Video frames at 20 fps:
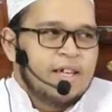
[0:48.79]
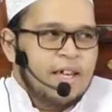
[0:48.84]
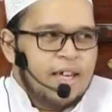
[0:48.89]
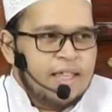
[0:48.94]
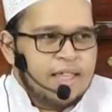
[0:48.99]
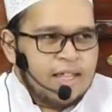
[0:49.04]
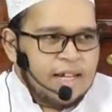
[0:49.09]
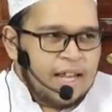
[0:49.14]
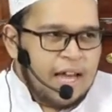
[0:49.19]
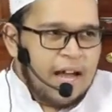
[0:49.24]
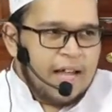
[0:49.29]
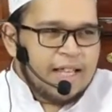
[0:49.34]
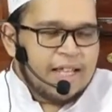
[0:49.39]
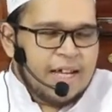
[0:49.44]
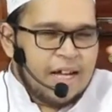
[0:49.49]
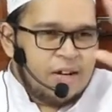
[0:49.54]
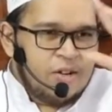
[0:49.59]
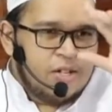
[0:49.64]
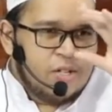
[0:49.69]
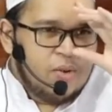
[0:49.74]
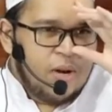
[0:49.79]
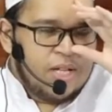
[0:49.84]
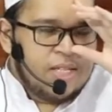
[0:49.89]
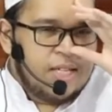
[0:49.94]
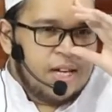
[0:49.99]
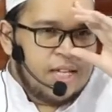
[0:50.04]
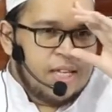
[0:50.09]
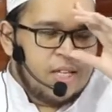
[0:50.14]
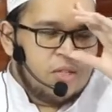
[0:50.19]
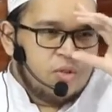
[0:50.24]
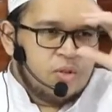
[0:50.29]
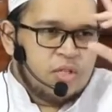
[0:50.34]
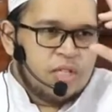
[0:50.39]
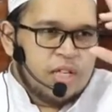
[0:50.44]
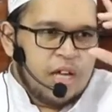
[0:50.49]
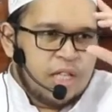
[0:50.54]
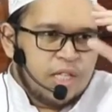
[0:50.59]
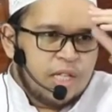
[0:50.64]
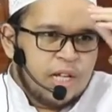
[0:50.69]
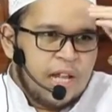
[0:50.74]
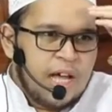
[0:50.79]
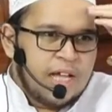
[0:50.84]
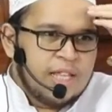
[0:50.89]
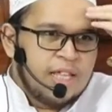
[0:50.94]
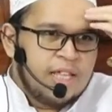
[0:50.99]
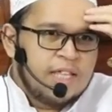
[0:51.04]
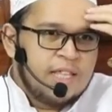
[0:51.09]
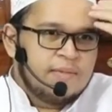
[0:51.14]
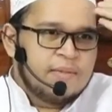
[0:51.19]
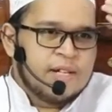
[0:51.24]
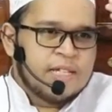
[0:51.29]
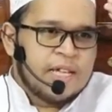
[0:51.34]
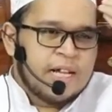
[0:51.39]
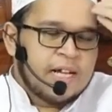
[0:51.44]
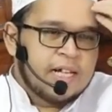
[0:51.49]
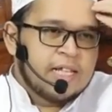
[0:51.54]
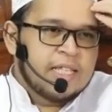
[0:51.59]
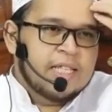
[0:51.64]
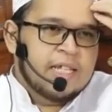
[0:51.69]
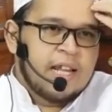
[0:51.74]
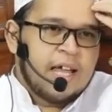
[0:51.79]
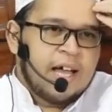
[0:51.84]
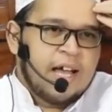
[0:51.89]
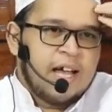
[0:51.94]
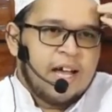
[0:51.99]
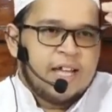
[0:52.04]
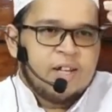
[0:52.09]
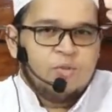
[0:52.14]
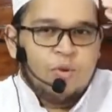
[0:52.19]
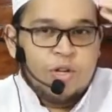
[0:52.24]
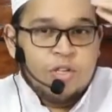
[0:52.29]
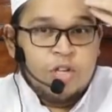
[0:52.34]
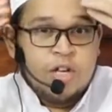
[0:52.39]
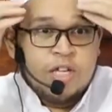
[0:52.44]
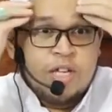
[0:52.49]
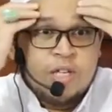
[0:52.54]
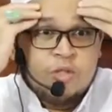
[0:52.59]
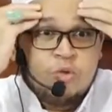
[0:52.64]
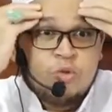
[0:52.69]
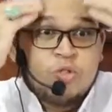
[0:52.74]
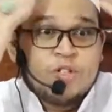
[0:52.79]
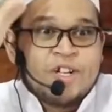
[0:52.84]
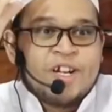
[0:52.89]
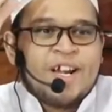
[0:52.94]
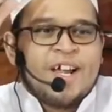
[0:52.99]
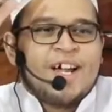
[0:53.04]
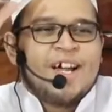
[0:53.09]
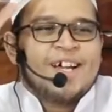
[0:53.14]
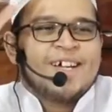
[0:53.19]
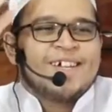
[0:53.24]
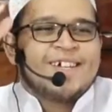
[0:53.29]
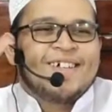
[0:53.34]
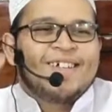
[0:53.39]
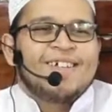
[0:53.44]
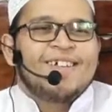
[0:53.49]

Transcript: inti lihat kalau di wajahnya itu ketika inti lihat inti merasakan ketenangan wajahnya itu cerah